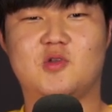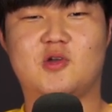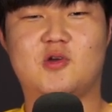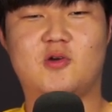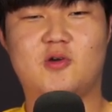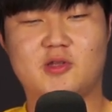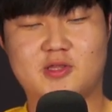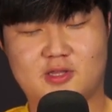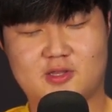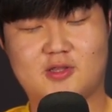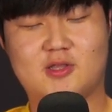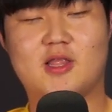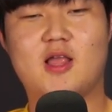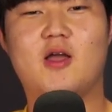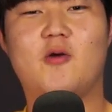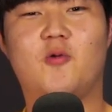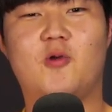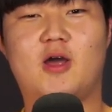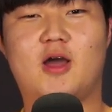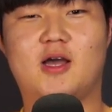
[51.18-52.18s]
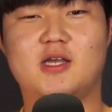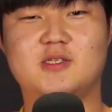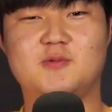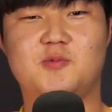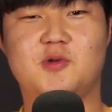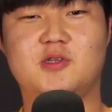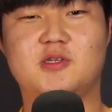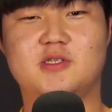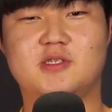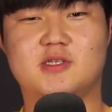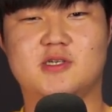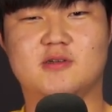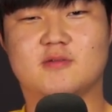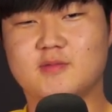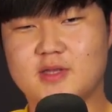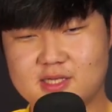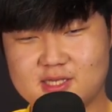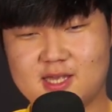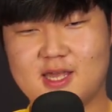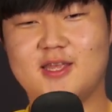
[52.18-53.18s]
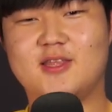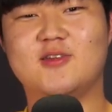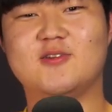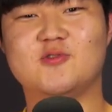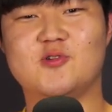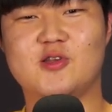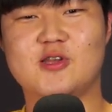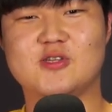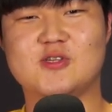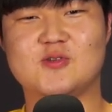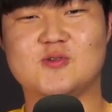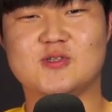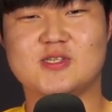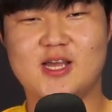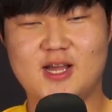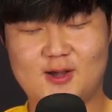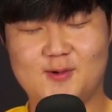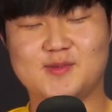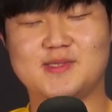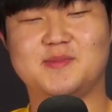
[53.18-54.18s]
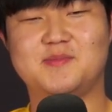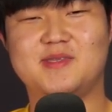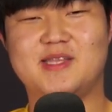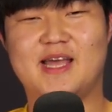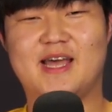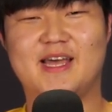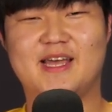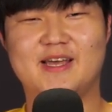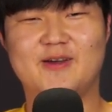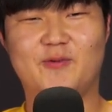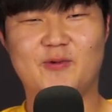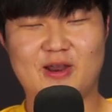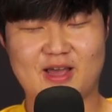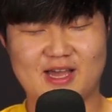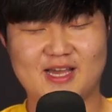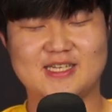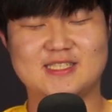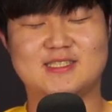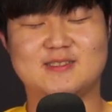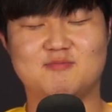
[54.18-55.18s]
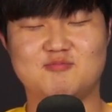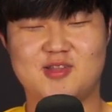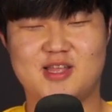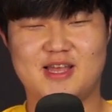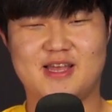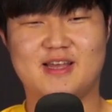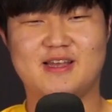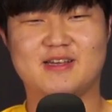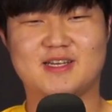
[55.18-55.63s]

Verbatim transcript: 그기 올라가시면 은 이제 SKT 응원하셔도 상관없습니다. 올라가겠습니다.